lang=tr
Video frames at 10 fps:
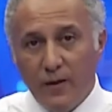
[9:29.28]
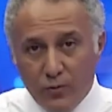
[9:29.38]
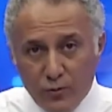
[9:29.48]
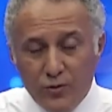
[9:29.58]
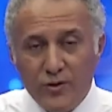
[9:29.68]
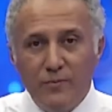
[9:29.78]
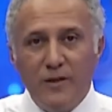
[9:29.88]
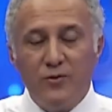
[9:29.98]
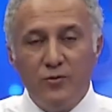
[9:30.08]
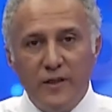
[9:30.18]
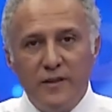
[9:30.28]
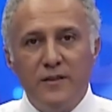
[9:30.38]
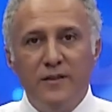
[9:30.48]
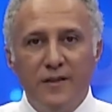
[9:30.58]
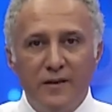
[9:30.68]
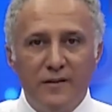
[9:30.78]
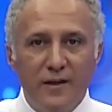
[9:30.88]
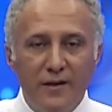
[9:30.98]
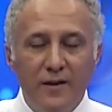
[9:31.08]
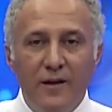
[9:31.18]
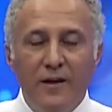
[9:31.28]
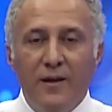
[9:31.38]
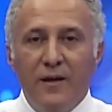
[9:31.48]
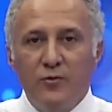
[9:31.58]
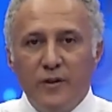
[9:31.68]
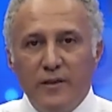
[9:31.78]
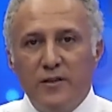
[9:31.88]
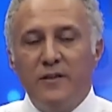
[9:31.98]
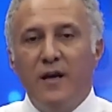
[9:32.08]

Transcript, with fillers: kuruluş amacı tüketicinin yanında tüketicinin